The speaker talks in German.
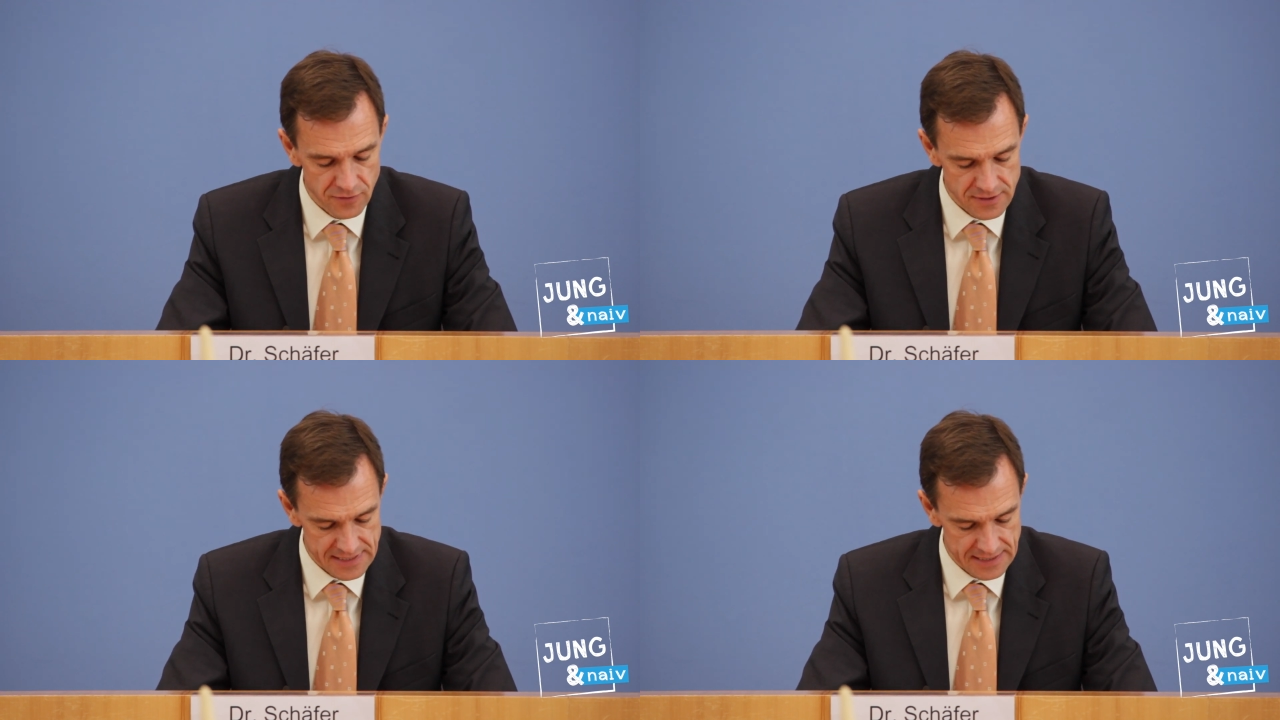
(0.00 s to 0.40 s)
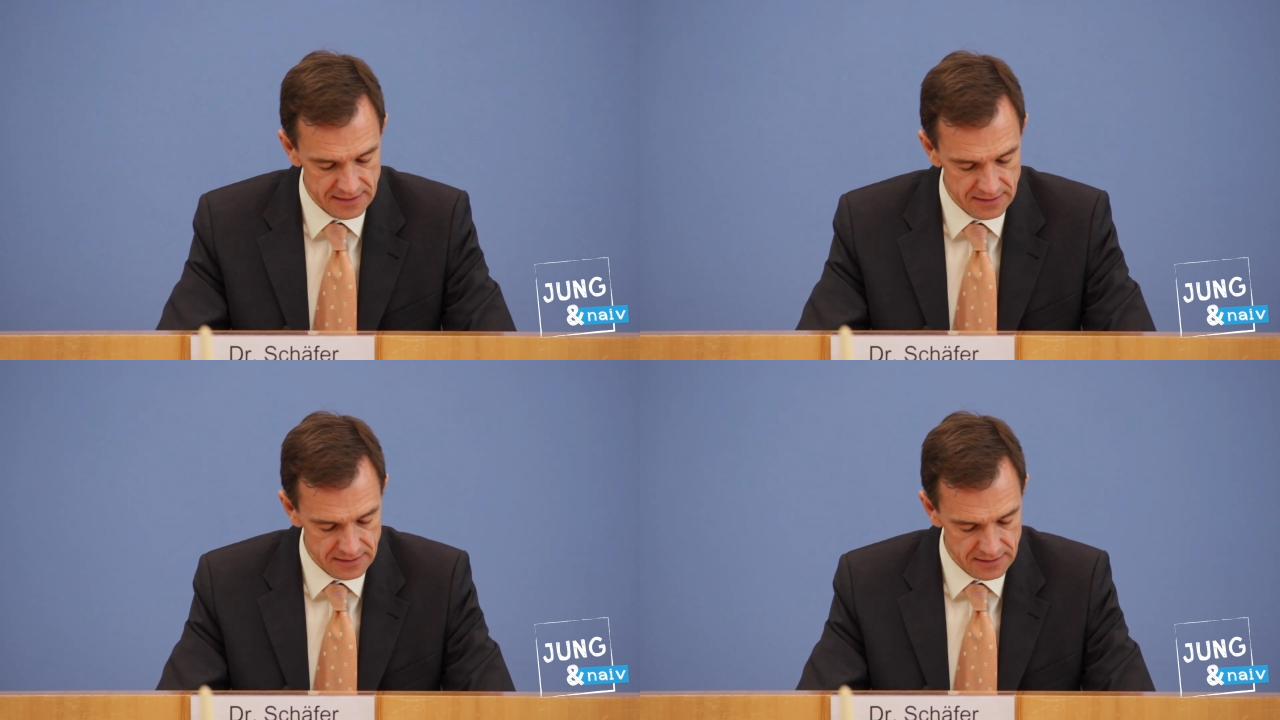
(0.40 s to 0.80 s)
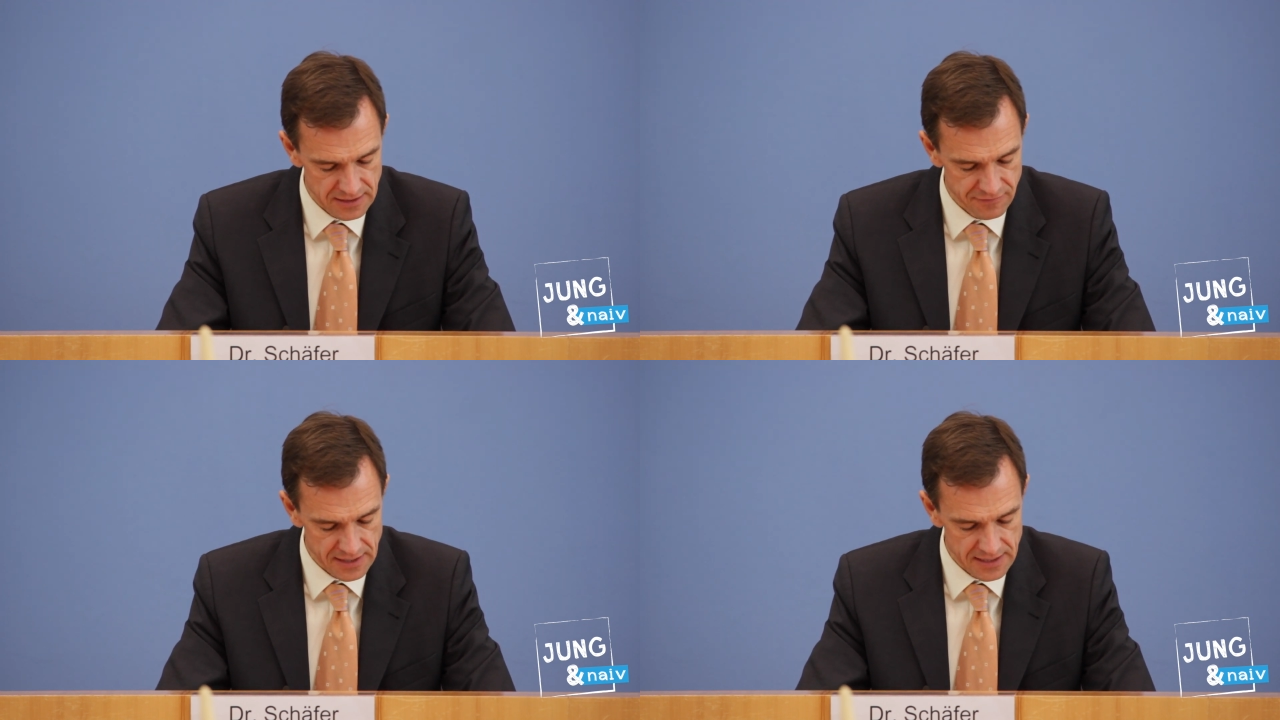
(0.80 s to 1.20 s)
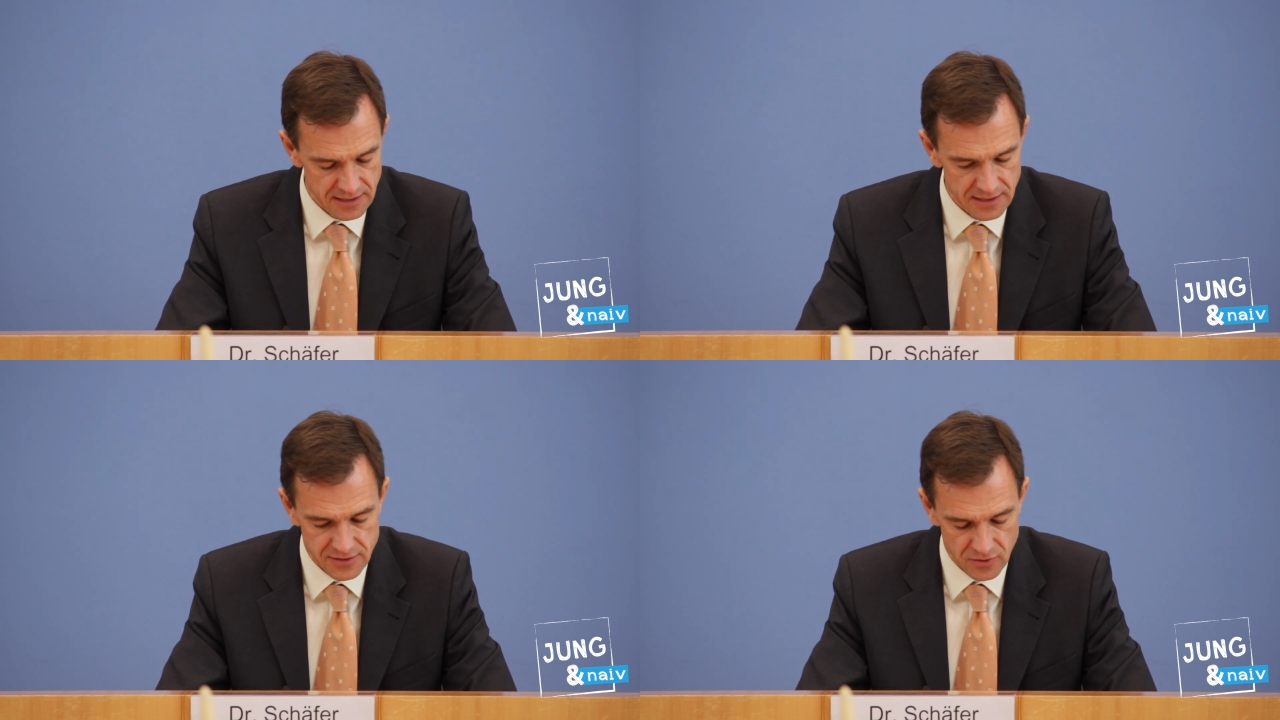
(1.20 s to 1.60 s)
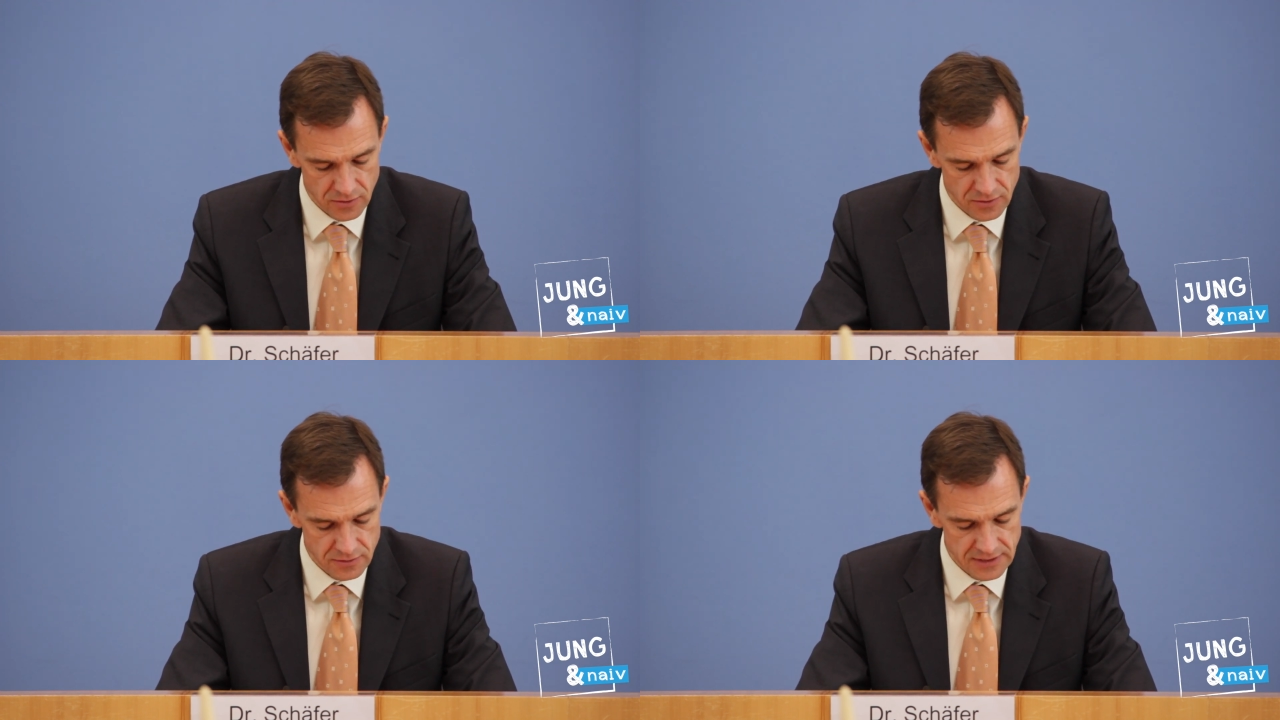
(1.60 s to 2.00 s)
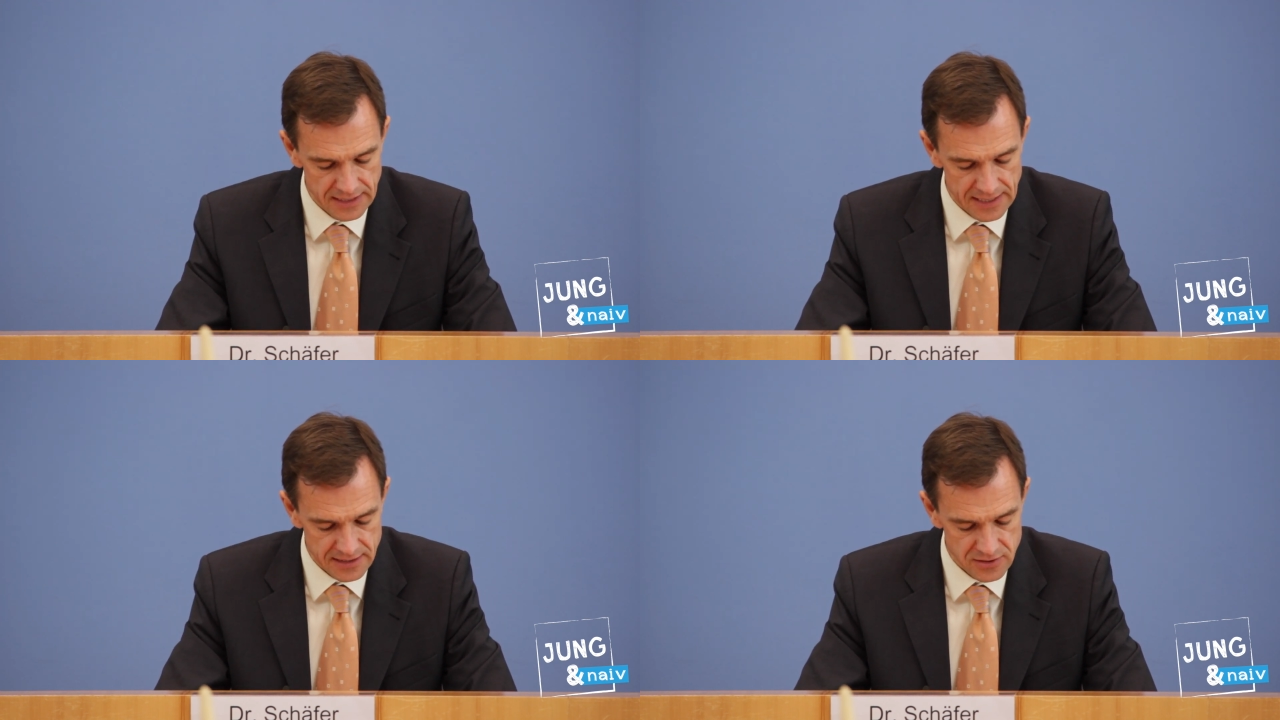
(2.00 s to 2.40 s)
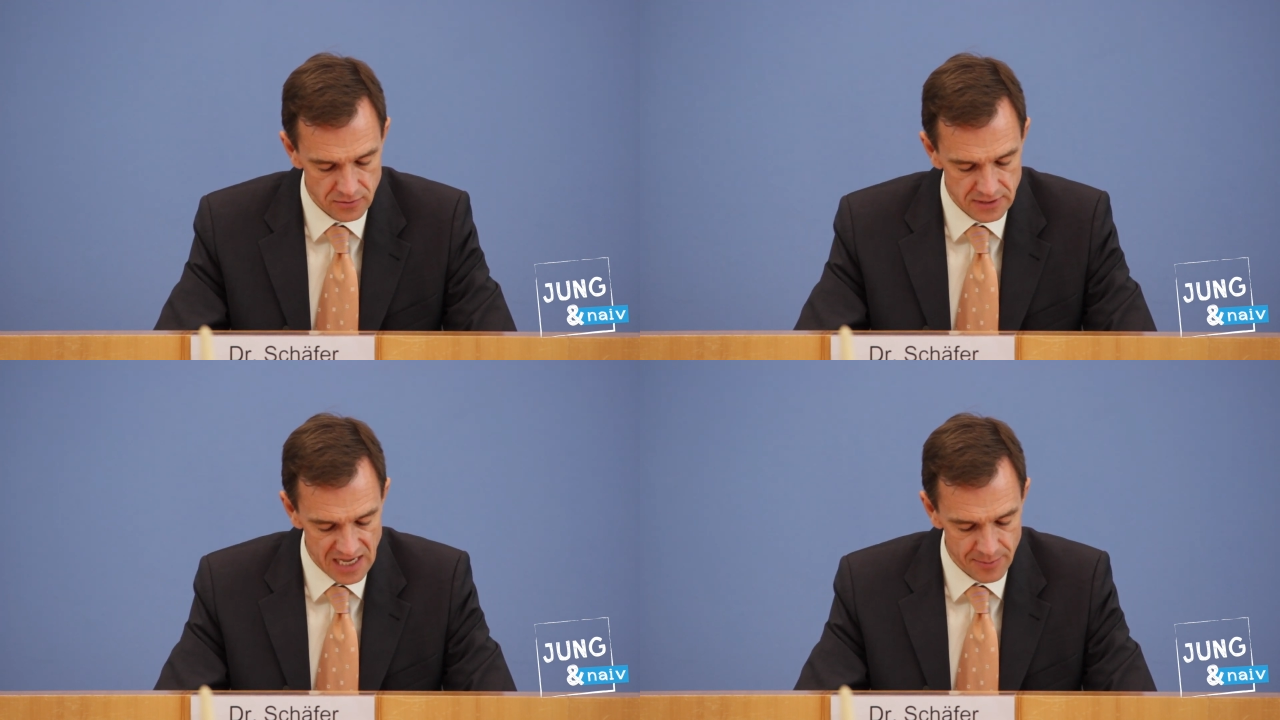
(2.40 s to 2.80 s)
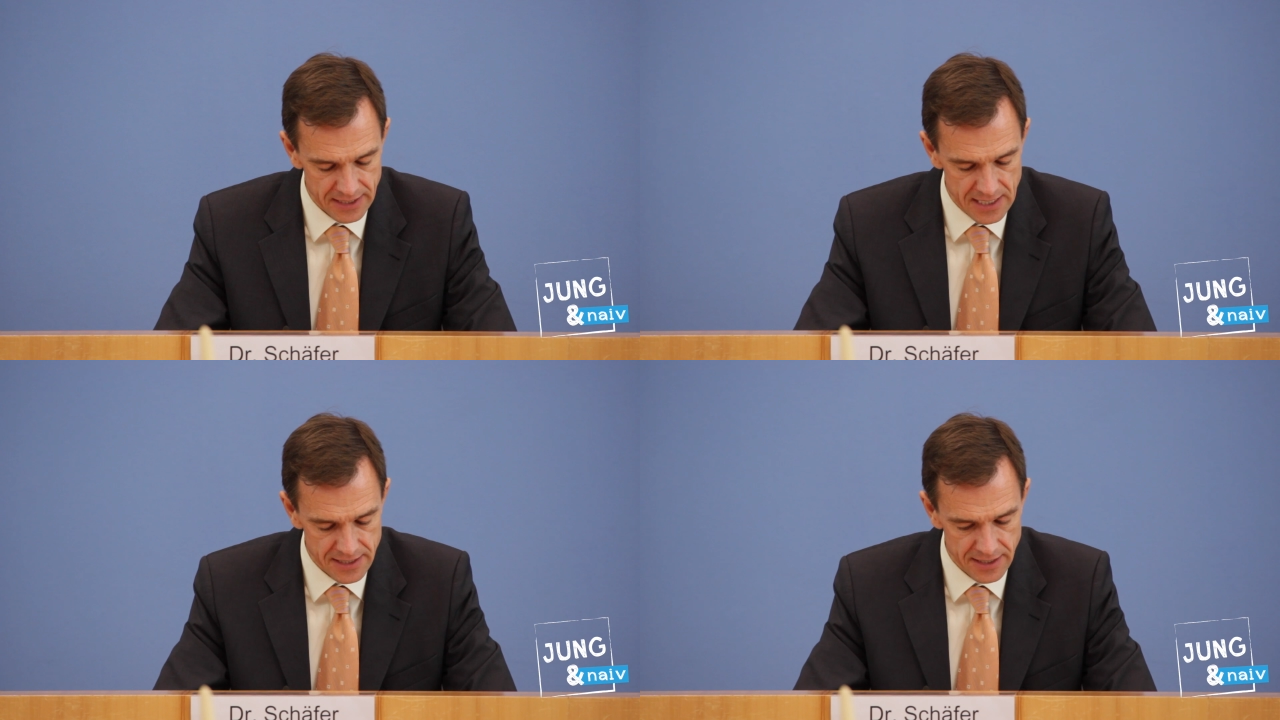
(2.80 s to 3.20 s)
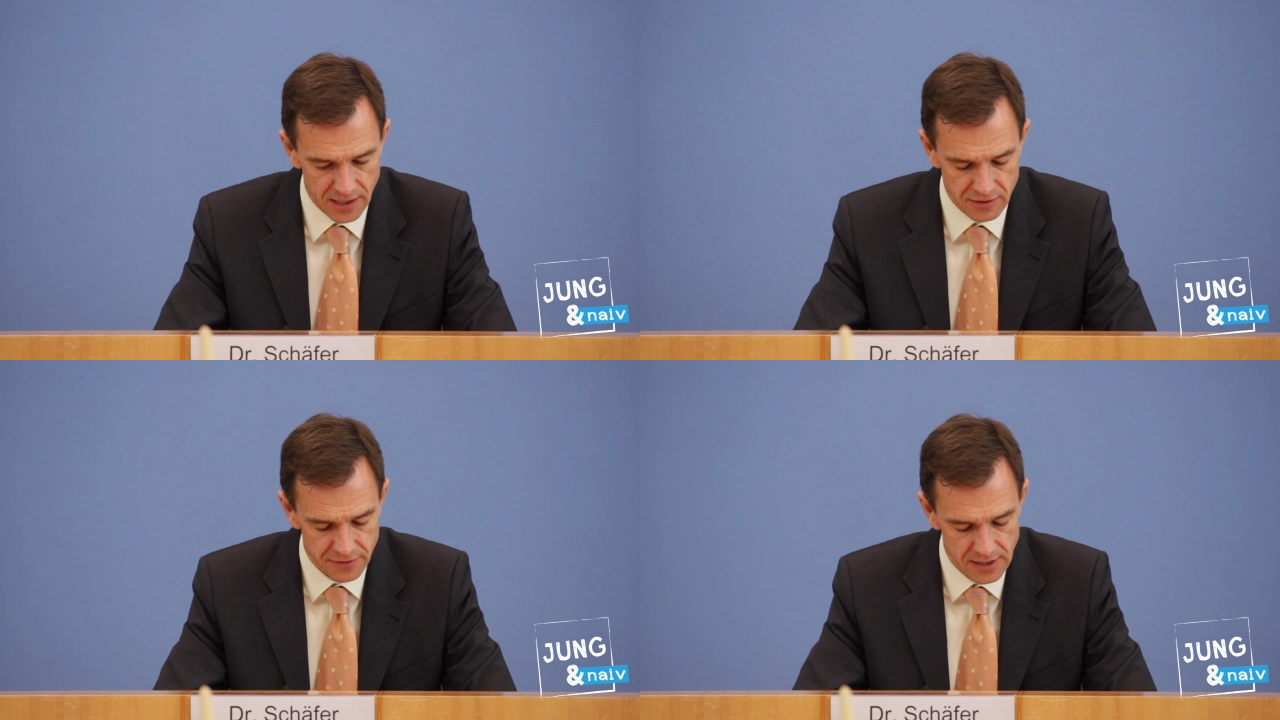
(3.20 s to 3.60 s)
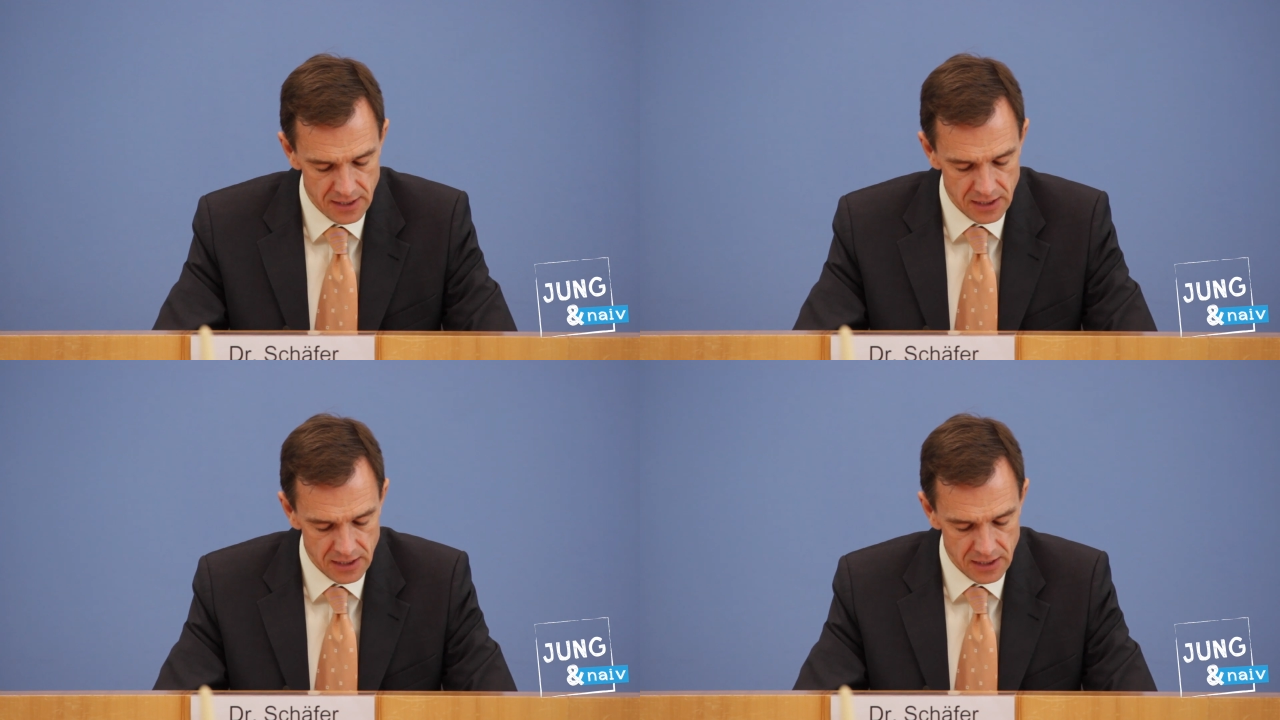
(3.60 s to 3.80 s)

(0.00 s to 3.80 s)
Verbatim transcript: von Seiten der Vereinten Nationen und die Reaktion der Amerikaner darauf.